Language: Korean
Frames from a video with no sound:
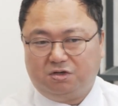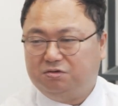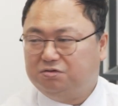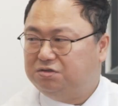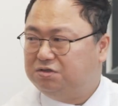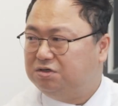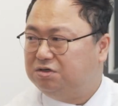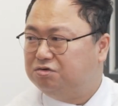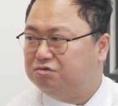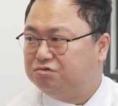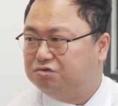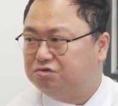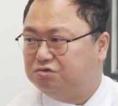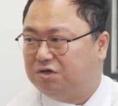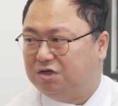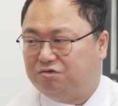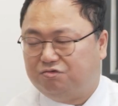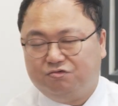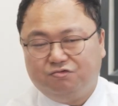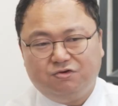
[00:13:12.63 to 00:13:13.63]
선진국
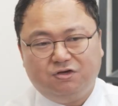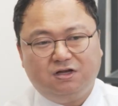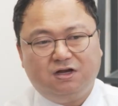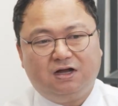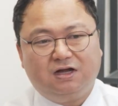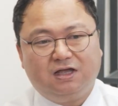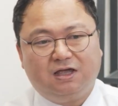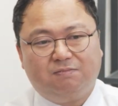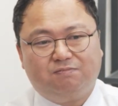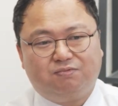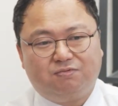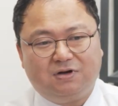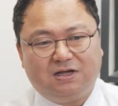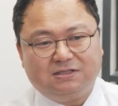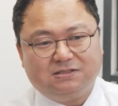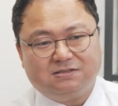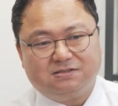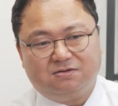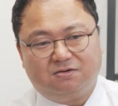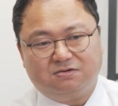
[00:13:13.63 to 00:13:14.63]
중에 유일하게
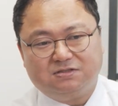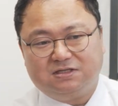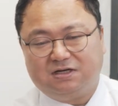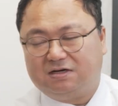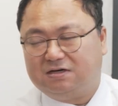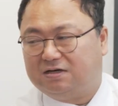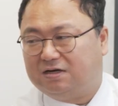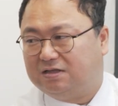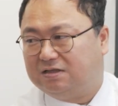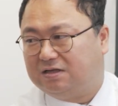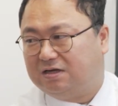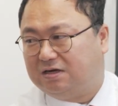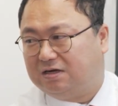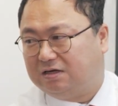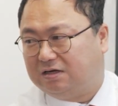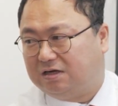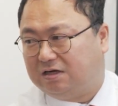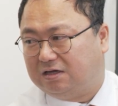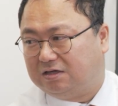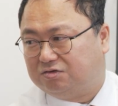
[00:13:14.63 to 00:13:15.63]
플러스 성장을 한
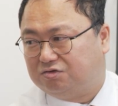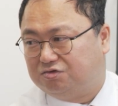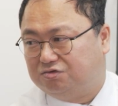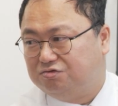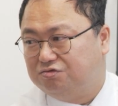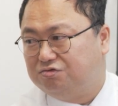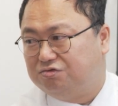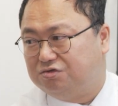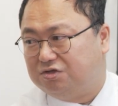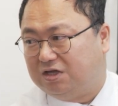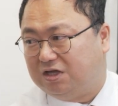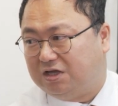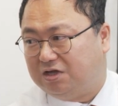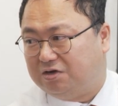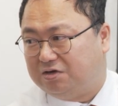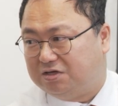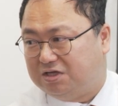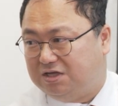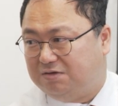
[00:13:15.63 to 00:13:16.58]
나라가 중국이에요.